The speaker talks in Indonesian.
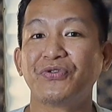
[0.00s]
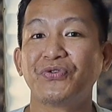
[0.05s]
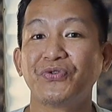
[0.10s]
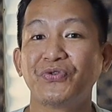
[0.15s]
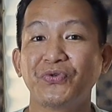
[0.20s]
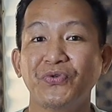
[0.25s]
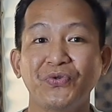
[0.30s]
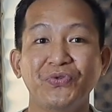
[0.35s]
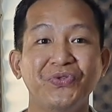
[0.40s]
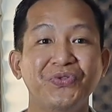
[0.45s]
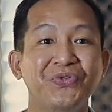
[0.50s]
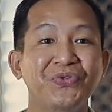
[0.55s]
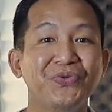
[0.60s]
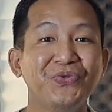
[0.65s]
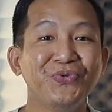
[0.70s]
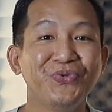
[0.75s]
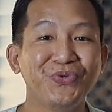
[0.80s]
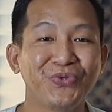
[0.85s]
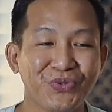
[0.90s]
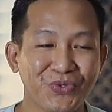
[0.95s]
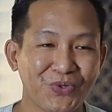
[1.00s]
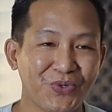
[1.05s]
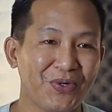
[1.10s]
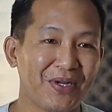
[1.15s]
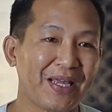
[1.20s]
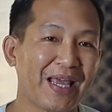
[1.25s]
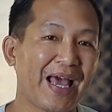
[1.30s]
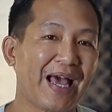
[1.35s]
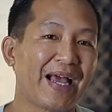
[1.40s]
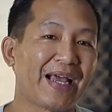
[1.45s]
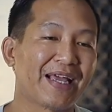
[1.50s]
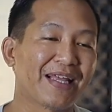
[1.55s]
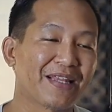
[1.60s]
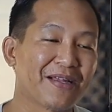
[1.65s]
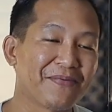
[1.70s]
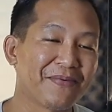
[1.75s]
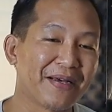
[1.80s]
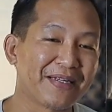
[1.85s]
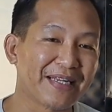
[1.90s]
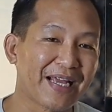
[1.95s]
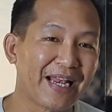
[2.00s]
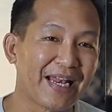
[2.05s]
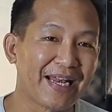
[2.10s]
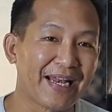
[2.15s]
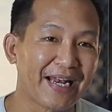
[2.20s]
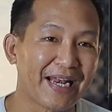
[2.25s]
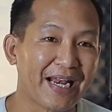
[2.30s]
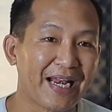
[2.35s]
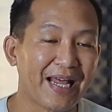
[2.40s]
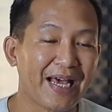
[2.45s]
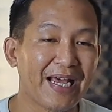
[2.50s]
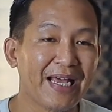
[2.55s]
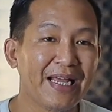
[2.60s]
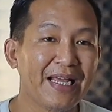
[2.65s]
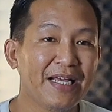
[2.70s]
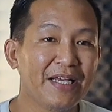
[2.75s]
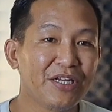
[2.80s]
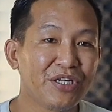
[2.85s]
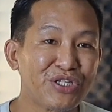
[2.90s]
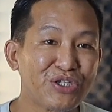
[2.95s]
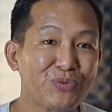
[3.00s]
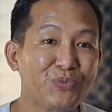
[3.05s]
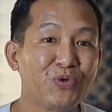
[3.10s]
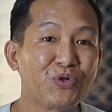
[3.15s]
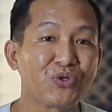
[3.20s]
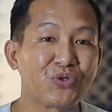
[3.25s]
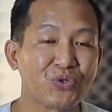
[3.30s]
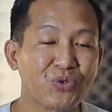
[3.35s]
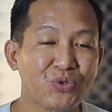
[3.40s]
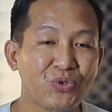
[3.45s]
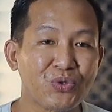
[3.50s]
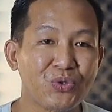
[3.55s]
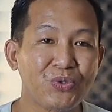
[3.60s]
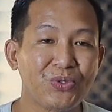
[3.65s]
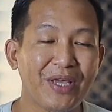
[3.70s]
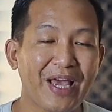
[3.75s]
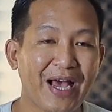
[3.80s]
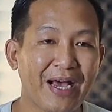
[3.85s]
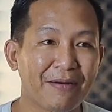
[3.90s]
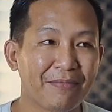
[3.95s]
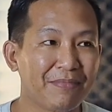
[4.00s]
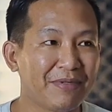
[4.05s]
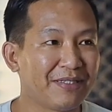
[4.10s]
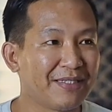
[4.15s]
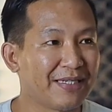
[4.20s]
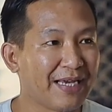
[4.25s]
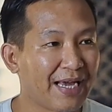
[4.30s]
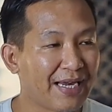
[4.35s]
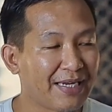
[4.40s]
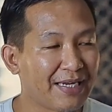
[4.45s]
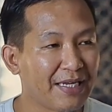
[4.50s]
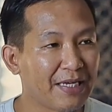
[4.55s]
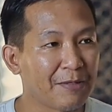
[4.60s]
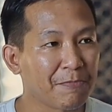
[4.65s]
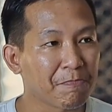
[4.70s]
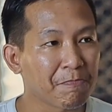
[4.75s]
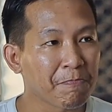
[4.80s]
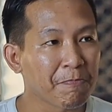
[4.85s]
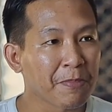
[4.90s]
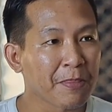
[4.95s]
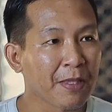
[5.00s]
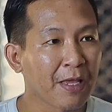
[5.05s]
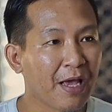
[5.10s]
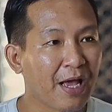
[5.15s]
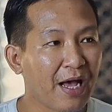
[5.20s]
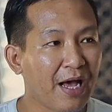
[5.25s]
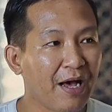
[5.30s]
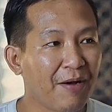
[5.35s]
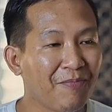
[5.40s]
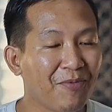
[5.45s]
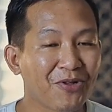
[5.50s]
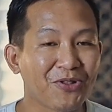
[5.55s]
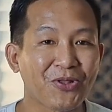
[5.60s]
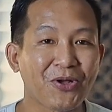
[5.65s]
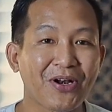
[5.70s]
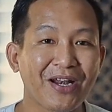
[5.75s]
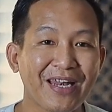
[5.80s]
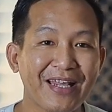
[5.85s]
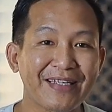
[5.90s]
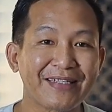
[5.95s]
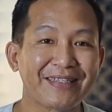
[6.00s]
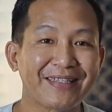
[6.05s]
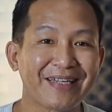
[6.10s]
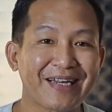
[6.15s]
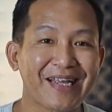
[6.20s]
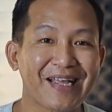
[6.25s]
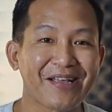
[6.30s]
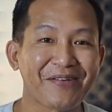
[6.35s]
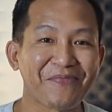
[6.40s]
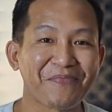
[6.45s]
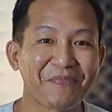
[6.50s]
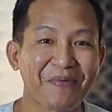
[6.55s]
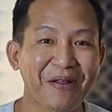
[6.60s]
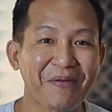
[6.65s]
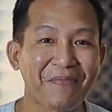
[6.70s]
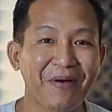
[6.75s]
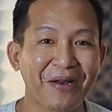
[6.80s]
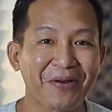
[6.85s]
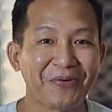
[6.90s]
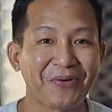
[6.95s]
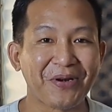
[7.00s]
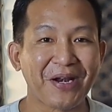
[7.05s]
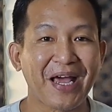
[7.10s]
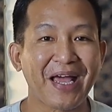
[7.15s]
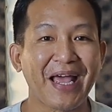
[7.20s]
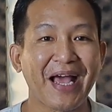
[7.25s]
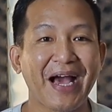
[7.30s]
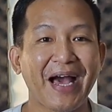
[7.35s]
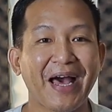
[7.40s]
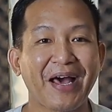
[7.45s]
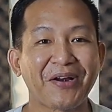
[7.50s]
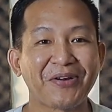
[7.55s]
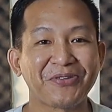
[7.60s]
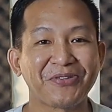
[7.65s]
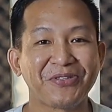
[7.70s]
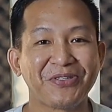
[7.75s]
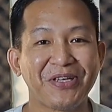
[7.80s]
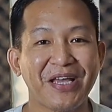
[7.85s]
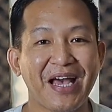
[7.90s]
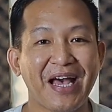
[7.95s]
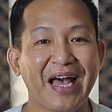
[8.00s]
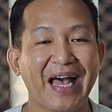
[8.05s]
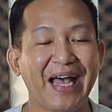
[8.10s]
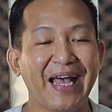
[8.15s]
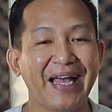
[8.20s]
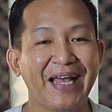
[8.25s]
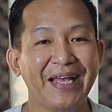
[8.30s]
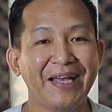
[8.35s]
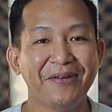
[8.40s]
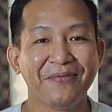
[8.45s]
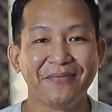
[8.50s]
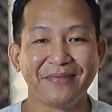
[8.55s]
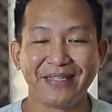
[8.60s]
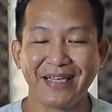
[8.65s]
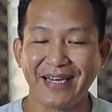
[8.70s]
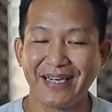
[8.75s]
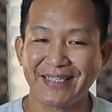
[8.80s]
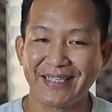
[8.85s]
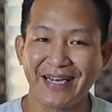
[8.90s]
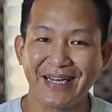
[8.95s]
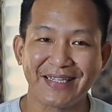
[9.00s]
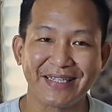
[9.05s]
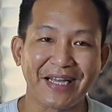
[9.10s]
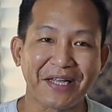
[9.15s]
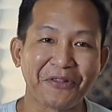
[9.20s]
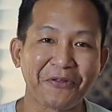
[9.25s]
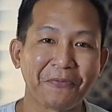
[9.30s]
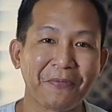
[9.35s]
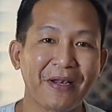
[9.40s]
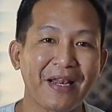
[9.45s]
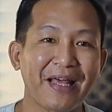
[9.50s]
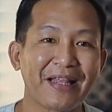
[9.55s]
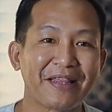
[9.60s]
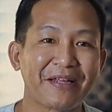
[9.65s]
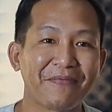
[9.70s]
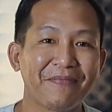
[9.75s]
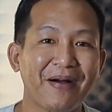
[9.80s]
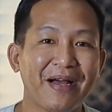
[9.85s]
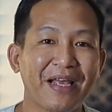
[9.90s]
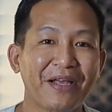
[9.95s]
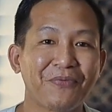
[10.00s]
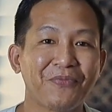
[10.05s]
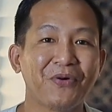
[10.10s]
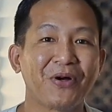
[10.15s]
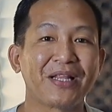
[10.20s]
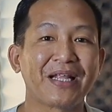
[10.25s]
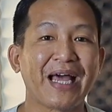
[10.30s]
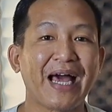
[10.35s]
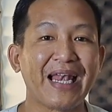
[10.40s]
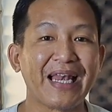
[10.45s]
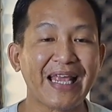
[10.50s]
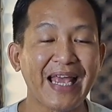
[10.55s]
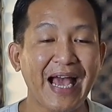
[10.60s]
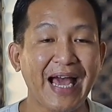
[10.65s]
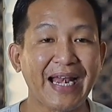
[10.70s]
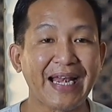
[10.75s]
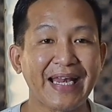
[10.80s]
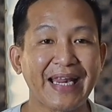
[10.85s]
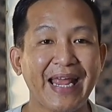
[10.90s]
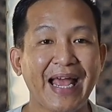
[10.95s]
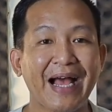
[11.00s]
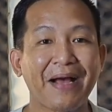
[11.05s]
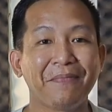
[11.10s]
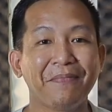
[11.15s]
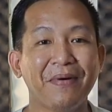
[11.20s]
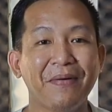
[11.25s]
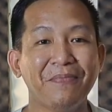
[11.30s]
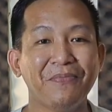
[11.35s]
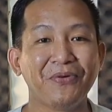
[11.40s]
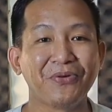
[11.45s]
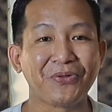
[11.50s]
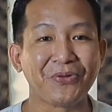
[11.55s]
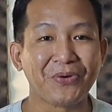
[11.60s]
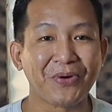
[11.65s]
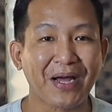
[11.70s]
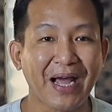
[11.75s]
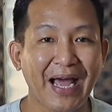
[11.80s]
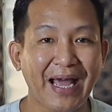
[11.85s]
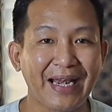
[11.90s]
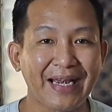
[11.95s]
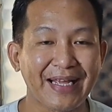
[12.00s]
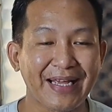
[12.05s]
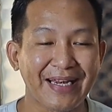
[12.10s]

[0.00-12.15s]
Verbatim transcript: susu, Zuzu ya. Kita bahas kali ini adalah smooth susu yang menjadi uh, motor listrik primadona yang harusnya menjadi salah satu pilihan terbaik buat kalian yang membutuhkan